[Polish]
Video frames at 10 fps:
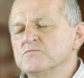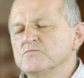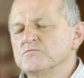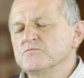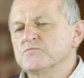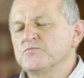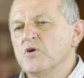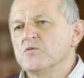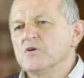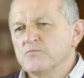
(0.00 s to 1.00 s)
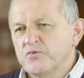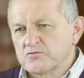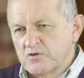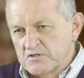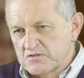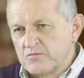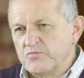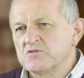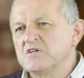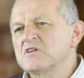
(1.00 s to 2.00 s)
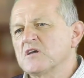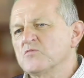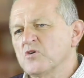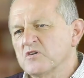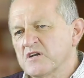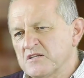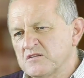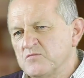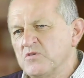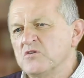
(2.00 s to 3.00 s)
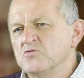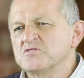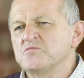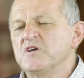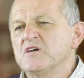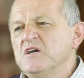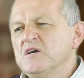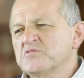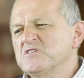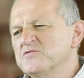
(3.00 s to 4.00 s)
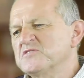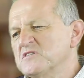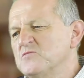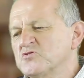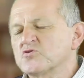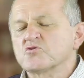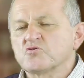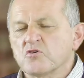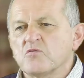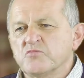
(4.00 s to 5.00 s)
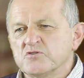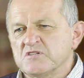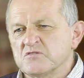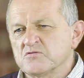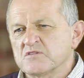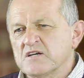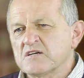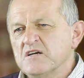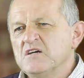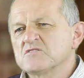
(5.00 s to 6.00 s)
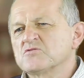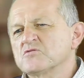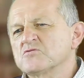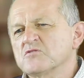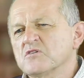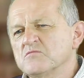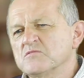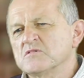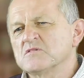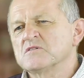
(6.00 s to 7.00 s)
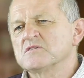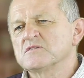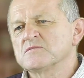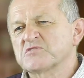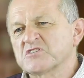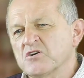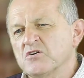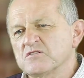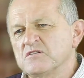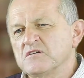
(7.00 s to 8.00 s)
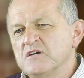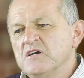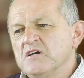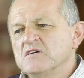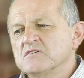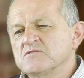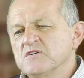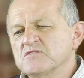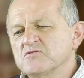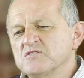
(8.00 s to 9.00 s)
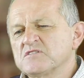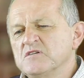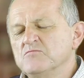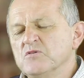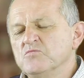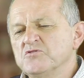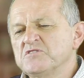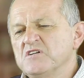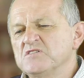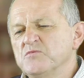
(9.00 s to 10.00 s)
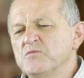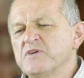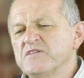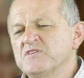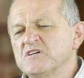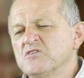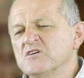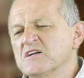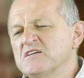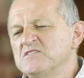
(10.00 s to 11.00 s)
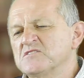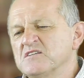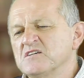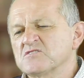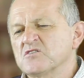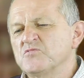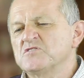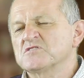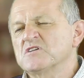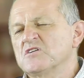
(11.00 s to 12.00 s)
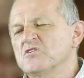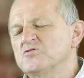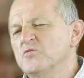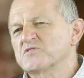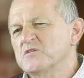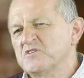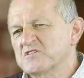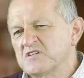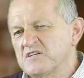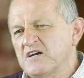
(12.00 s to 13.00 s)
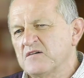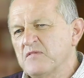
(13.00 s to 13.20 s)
konkretnym budynkiem, pod, konkretnym budynkiem, konkretnymi, tak konkretnymi ludźmi, ludźmi, przede wszystkim strukturą budynku, tak? strukturą przychodni. W związku z tym musieliśmy pewne ograniczenia zrobić, jeżeli chodzi o przemieszczenia